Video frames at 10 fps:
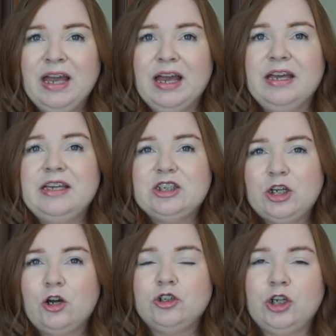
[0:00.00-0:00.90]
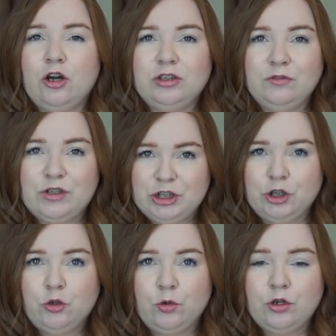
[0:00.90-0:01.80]
E, jeśli chodzi o ten właśnie
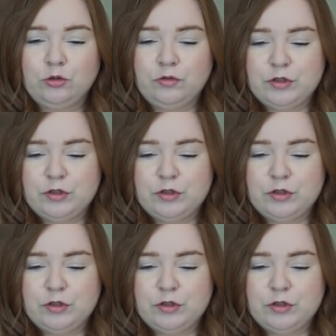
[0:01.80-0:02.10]
krój, o którym